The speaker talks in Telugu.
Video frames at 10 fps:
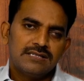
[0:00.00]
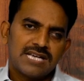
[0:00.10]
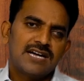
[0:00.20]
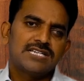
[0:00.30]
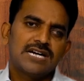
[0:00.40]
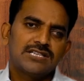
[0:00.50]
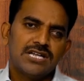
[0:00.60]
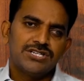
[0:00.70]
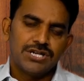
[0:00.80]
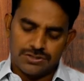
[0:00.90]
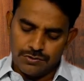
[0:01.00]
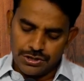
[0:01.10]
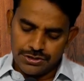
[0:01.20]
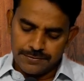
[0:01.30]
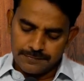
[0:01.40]
సహజంగా
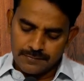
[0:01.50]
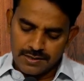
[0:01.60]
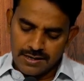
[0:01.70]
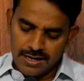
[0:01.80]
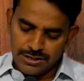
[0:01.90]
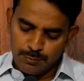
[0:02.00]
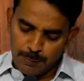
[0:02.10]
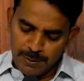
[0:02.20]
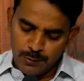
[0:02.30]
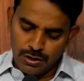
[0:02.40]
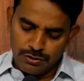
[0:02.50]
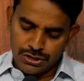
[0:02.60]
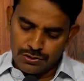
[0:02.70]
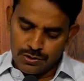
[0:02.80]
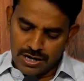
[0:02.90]
తెలిసినటువంటిది అది ముప్పై మూడో
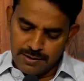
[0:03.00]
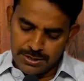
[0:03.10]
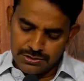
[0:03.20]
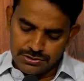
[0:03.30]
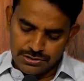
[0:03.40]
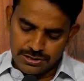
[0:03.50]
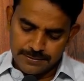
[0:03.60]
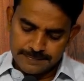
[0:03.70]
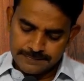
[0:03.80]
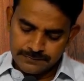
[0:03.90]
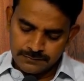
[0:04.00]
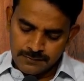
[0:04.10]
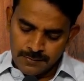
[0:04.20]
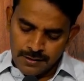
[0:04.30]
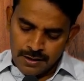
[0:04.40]
వచనంలో రాయబడింది చూడండి
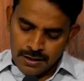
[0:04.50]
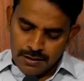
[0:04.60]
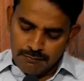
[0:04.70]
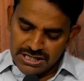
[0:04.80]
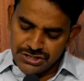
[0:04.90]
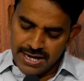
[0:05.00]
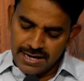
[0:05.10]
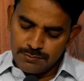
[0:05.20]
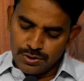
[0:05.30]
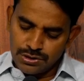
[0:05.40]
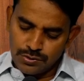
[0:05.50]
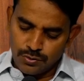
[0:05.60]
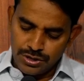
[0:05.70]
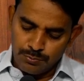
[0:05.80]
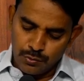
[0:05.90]
మధ్యాహ్నం
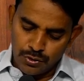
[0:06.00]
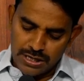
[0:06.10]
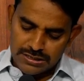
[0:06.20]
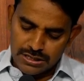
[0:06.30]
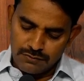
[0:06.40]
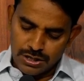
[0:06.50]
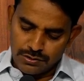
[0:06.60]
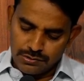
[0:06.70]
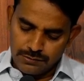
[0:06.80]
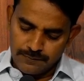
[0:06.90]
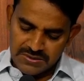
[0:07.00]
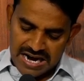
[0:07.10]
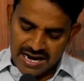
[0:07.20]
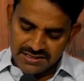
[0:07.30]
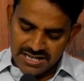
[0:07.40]
మొదలుకొని మూడు గంటల వరకు
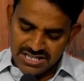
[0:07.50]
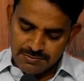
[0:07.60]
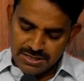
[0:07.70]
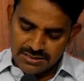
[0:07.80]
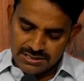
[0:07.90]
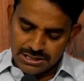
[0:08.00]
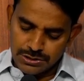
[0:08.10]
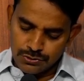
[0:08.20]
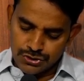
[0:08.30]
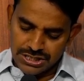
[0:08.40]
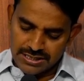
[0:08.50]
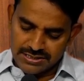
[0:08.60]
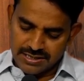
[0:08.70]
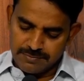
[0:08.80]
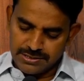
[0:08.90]
ఆ దేశమందంతటను
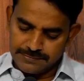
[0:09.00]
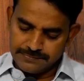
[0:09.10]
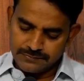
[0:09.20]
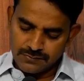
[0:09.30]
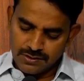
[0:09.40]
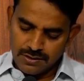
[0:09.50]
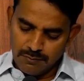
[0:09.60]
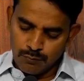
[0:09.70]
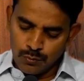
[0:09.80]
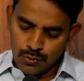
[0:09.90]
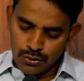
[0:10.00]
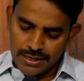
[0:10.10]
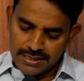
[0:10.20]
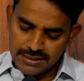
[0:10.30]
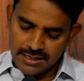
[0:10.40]
చీకటి కమ్మెను మూడు
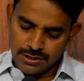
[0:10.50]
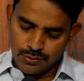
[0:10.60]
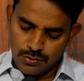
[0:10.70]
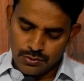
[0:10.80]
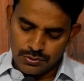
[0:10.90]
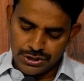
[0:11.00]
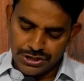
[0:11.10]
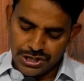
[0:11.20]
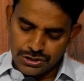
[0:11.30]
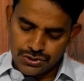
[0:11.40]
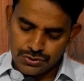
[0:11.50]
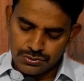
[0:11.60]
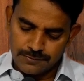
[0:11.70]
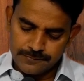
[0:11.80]
గంటలకు యేసు